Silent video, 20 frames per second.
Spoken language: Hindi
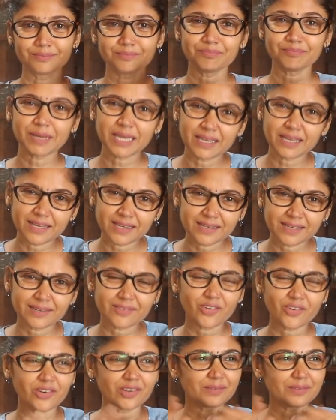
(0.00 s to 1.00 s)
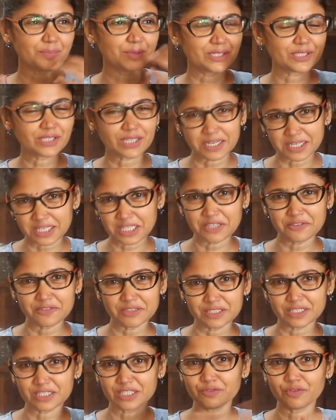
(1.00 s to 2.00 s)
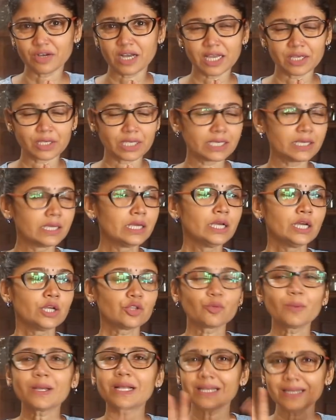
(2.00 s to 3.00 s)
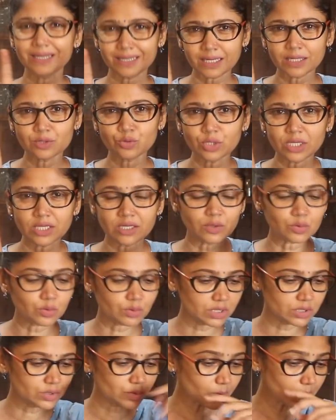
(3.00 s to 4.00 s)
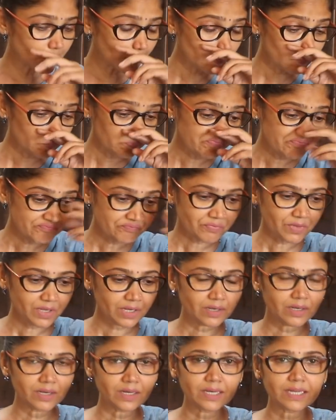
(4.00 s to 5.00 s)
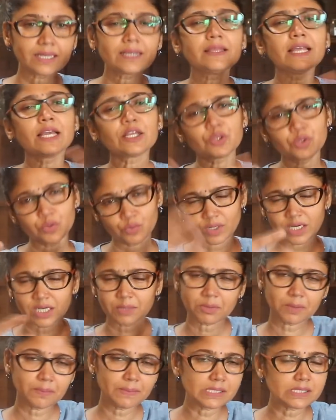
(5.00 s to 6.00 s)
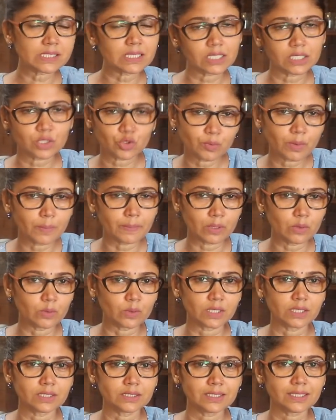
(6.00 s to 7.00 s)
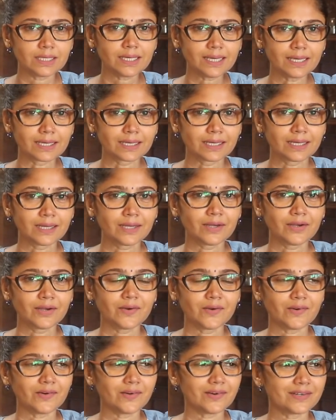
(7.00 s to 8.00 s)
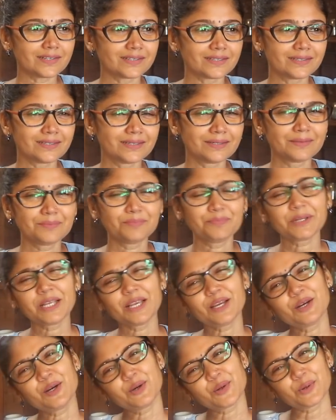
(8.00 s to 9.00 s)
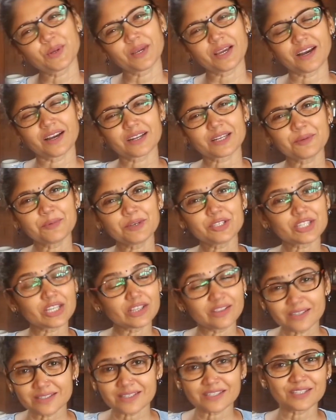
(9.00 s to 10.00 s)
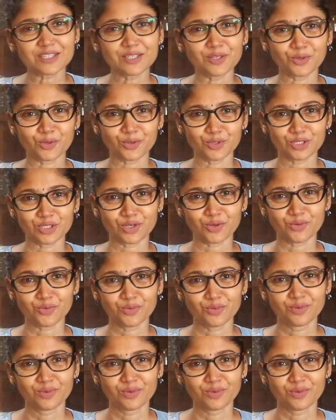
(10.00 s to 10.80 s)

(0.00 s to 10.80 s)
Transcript: पेन और परेशानी की वजह से वहाँ आए हैं तो मैं क्लिनिक का तो नहीं करूँगी शूट लेकिन देखती हूँ अगर मैं मिल सकी तो मैं मिलूँगी ठीक है और प्रे करो यार कि मैं जल्दी से ठीक हो जाऊँ